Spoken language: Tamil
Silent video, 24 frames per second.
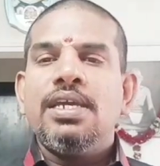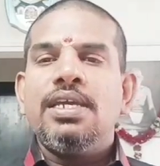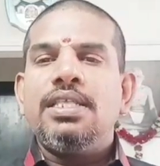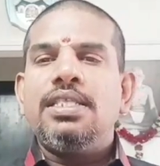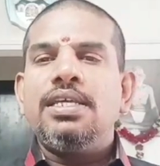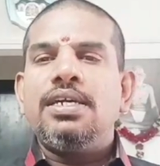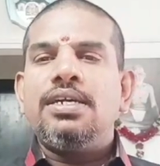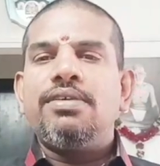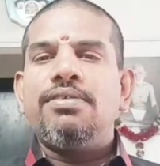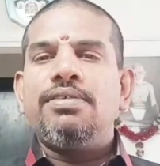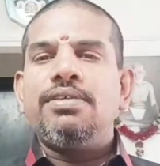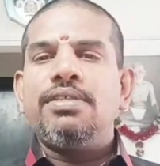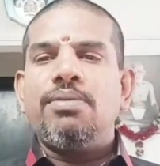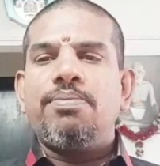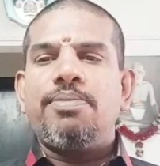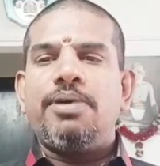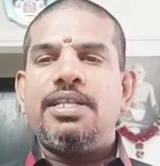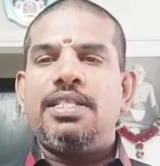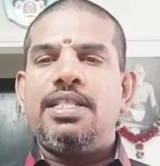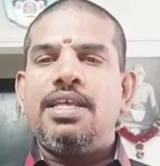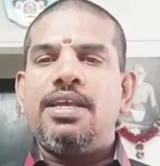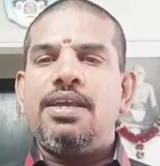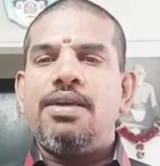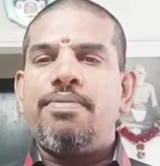இதுக்கு வந்து
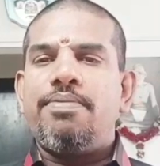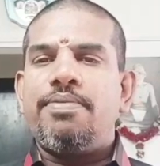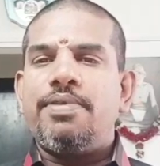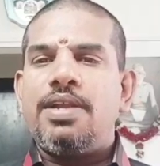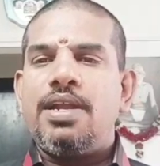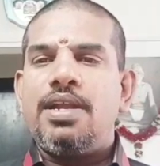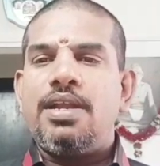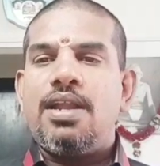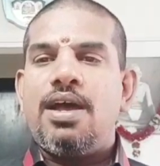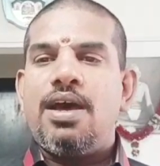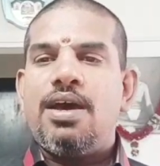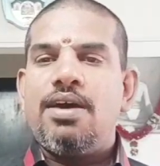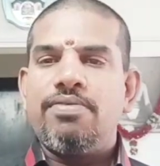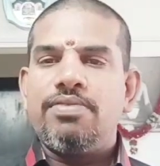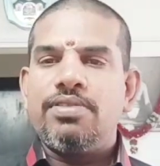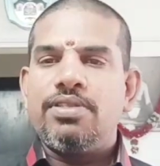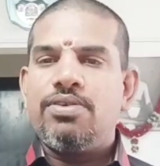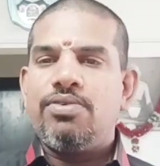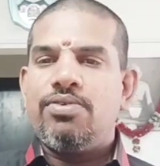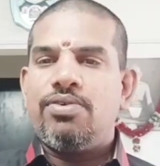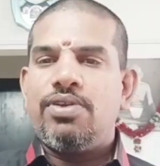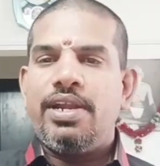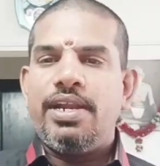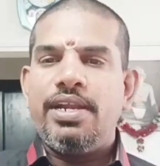பார்த்திங்க அப்படின்னா நான்
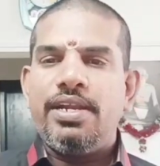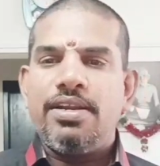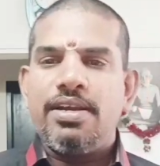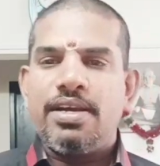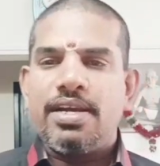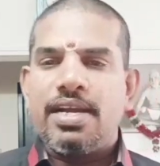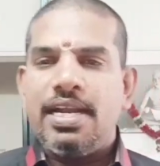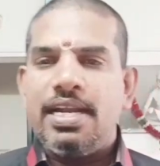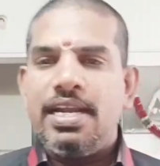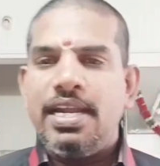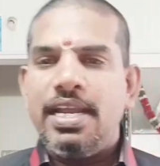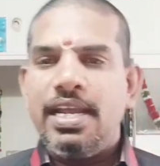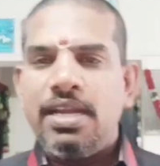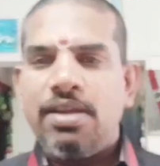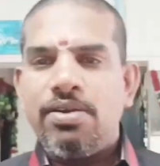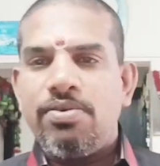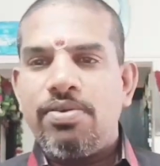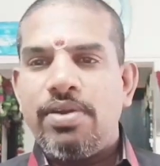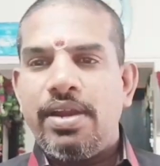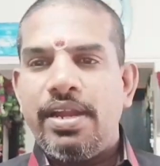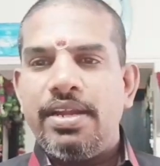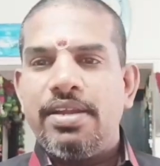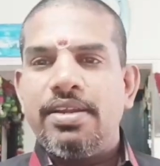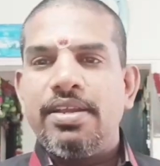வந்து ஒரு ஐட்டம் கடின்னு
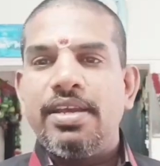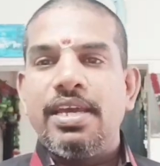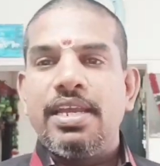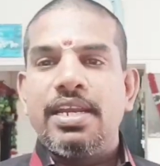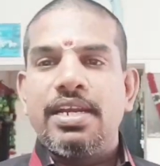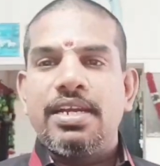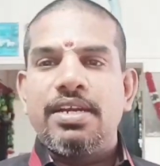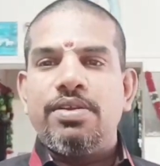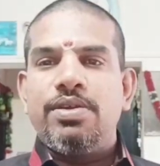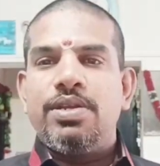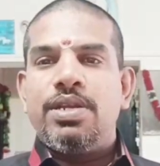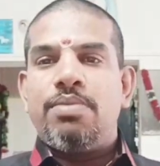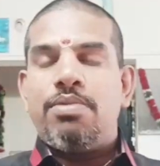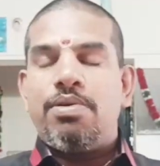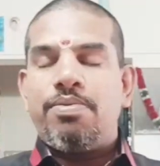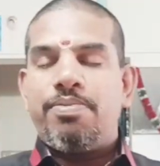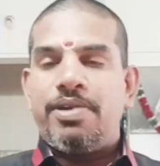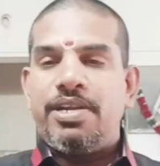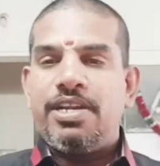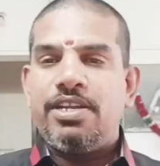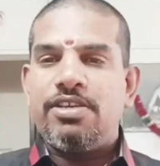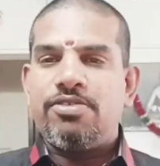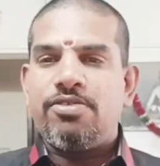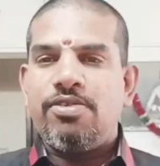ஒரு ஐட்டம் ஏற்கனவே நம்ம
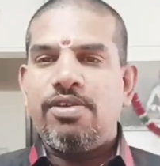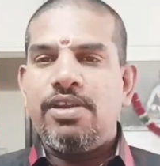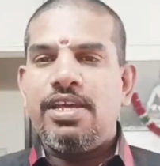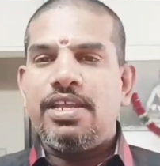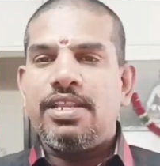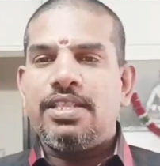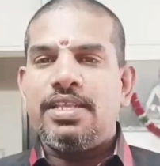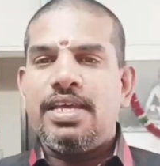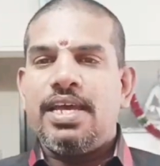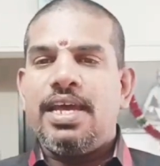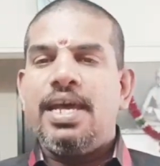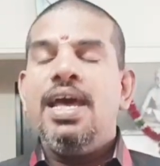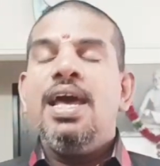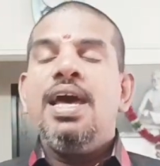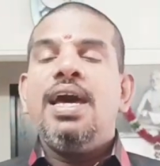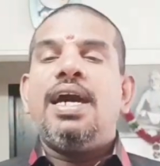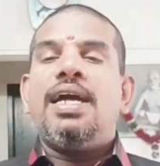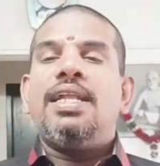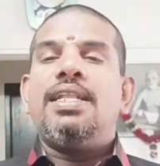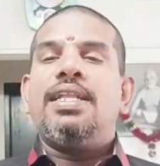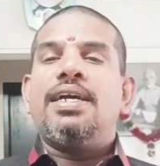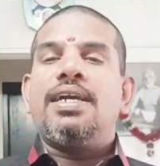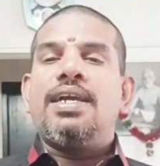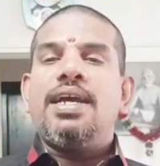பண்ணி சொல்லியிருந்தேன்
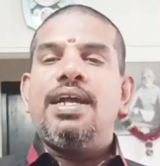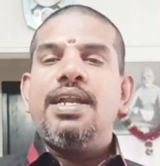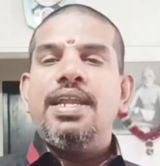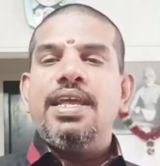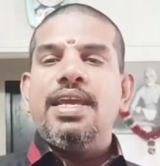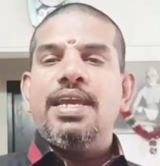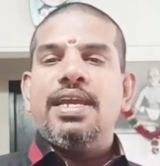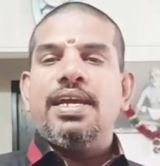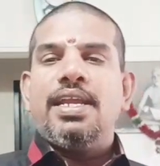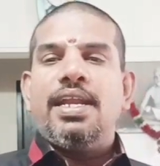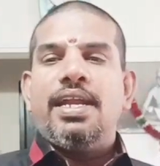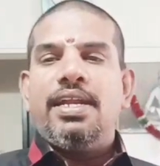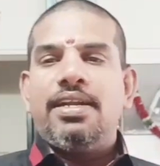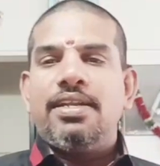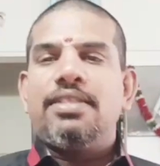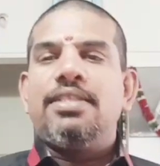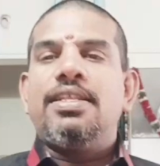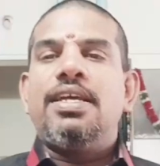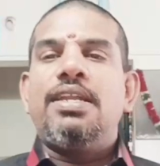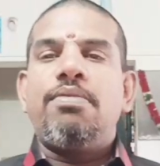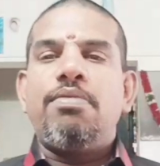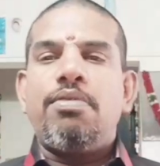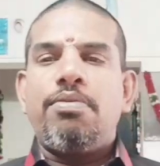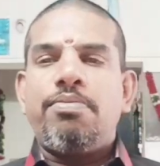அந்த கடிங்கிற
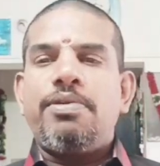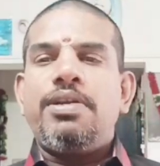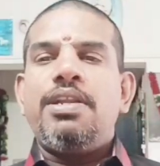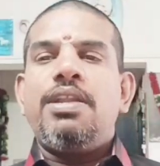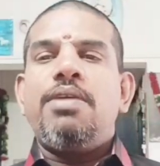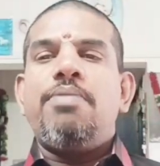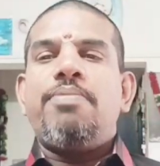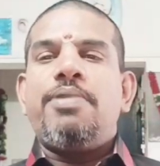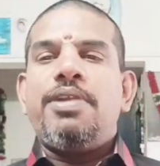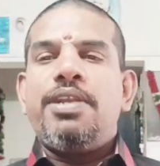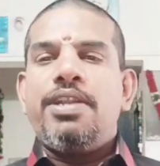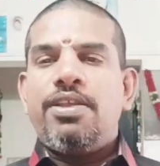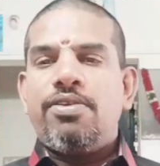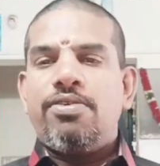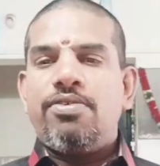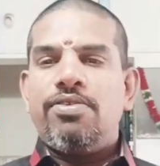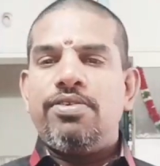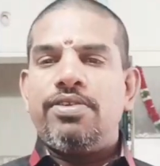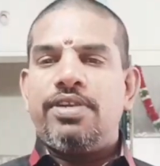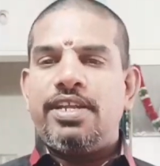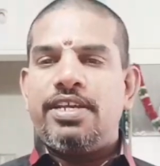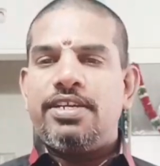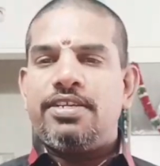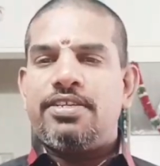ஐட்டம் தான் நம்ம பண்ணி
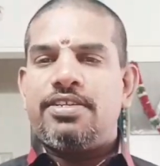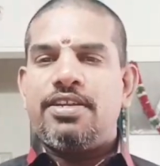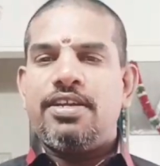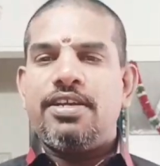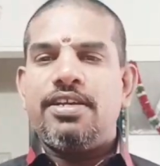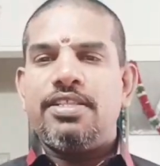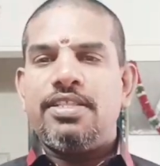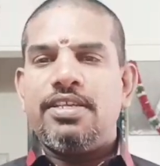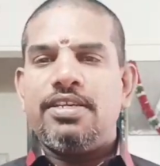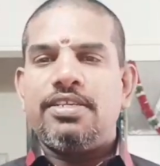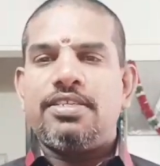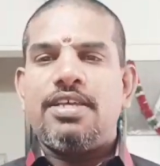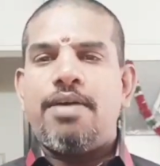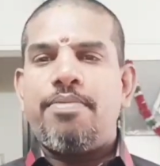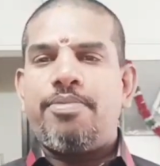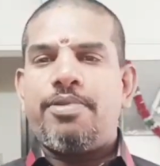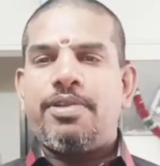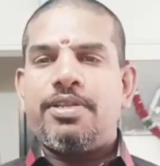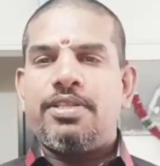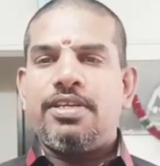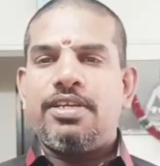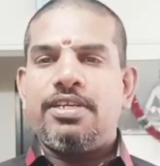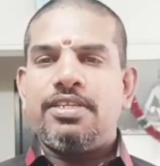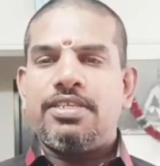பண்ணியிருக்கோம் டேஸ்ட்டு அது
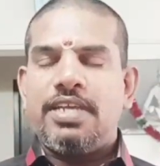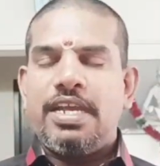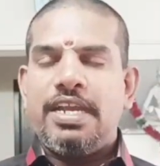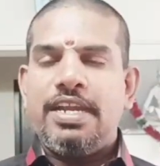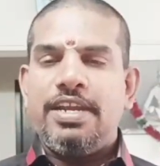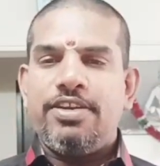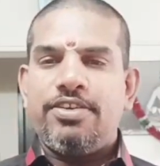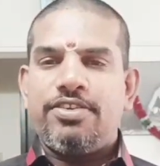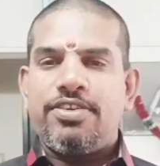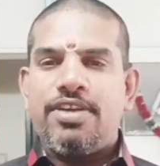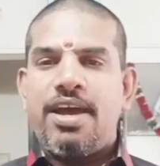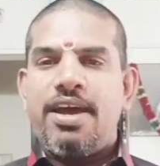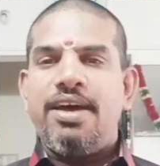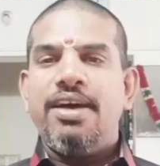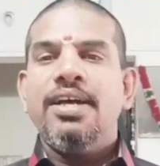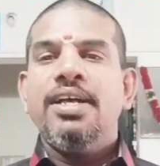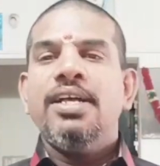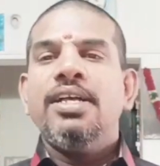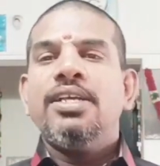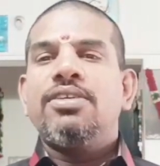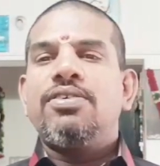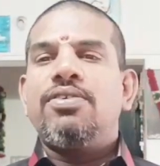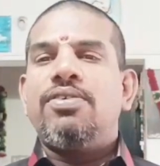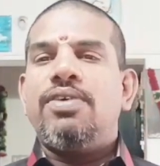சாப்பிட்றதுக்கு சைட் டிஷ்ஷாக
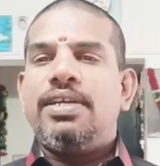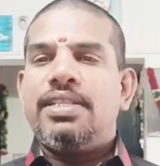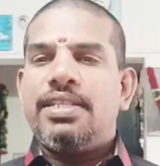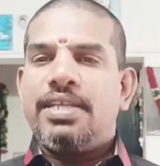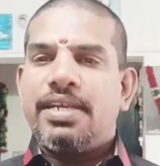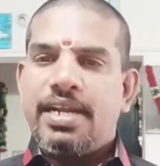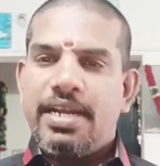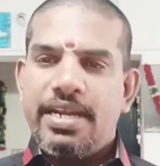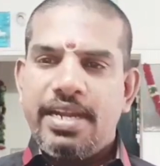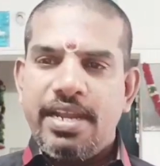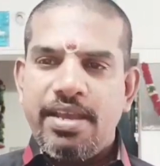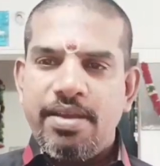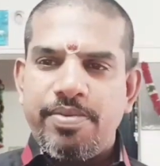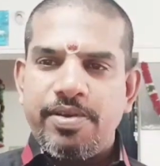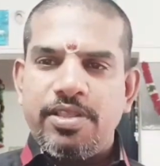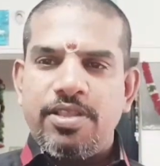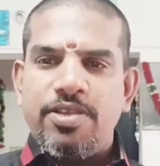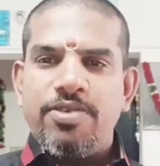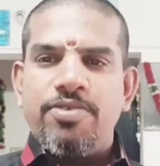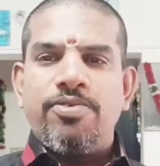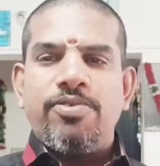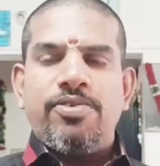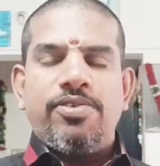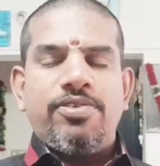ஸோ அந்த கடியை
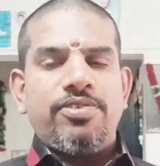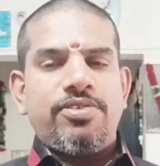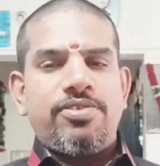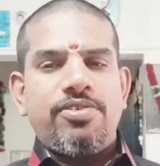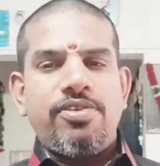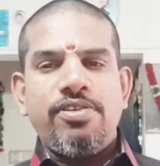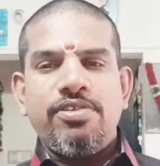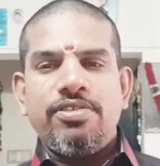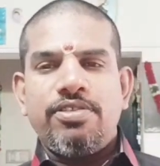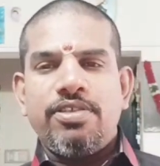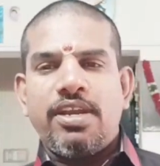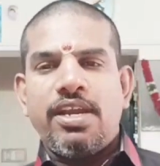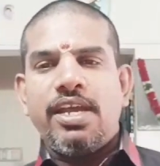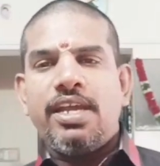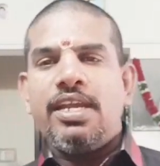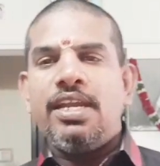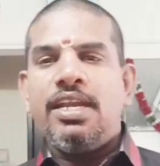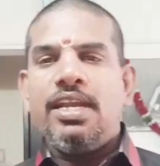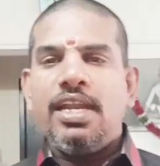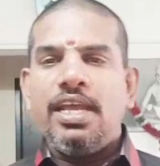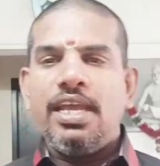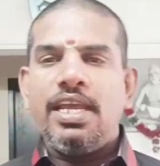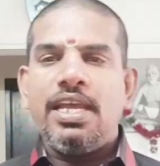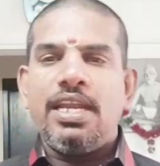பற்றி உங்களுக்கு சொல்லித்தரேன்
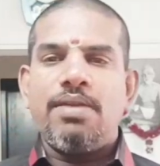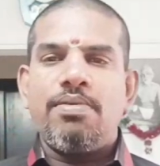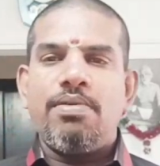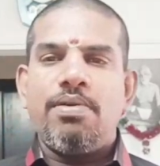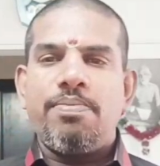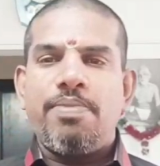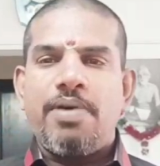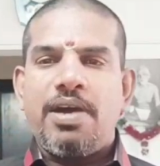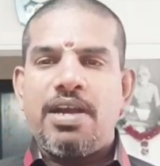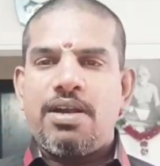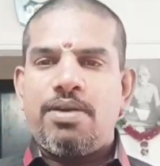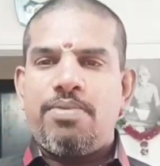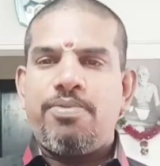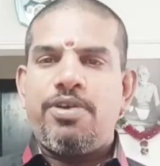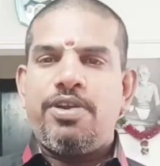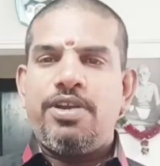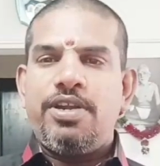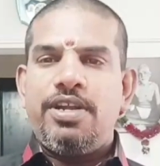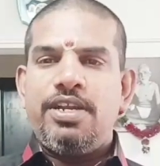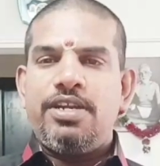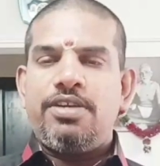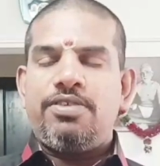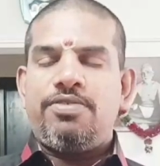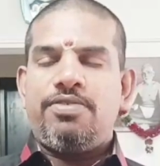இன்றைக்கி நம்ம பார்க்க
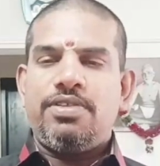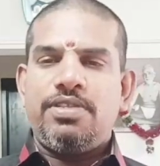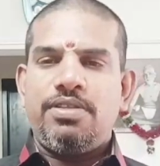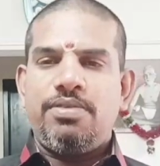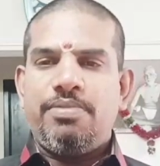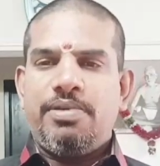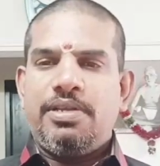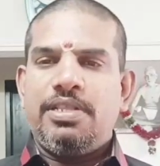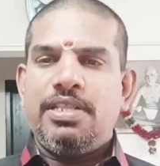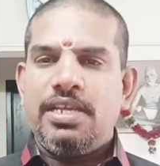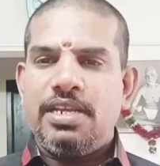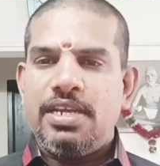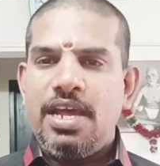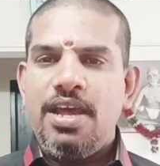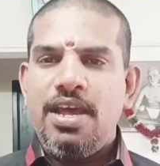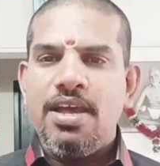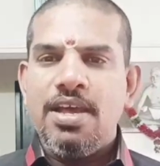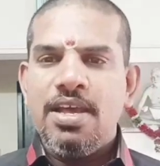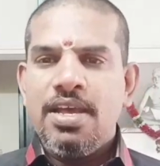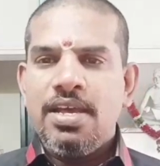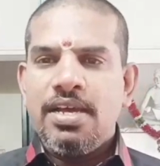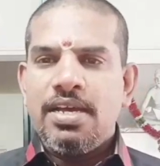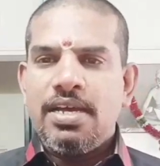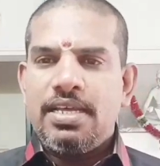போகிற டிஷ் வந்து பார்த்திங்கன்னா
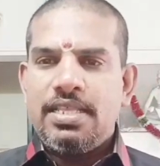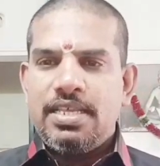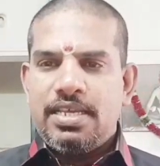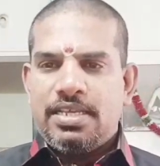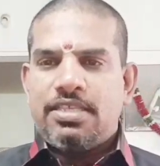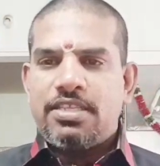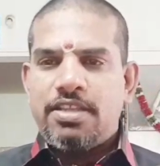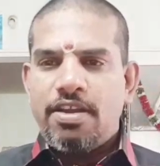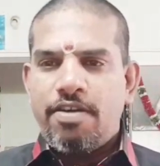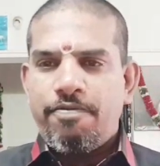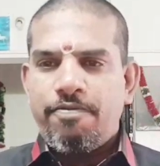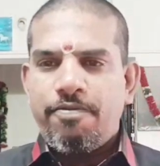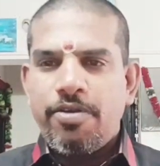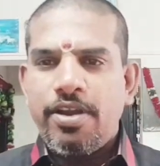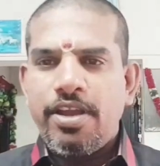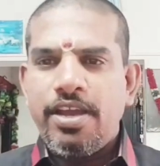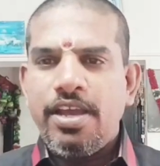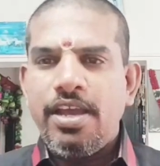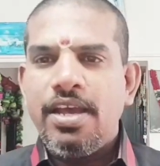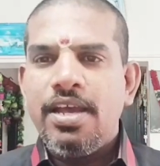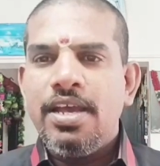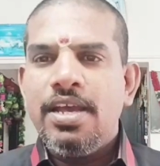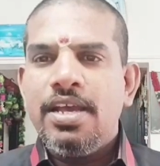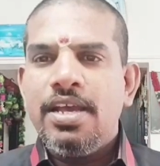அதான் ஸ்டஃப்டு